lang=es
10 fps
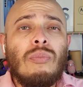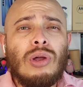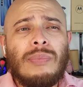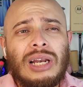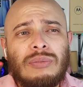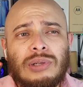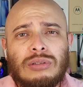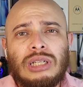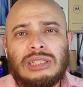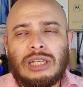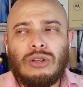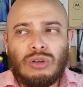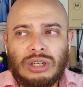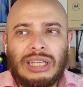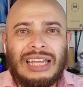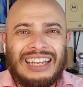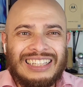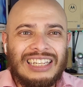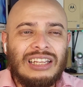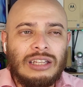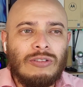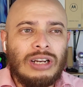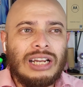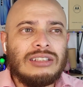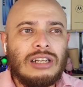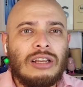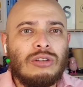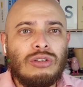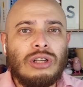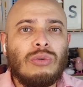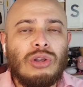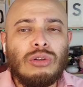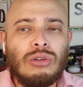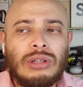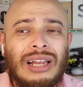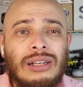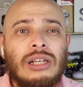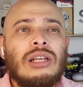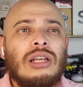Pero para las personas que no desean tener una cancelación de ruido total,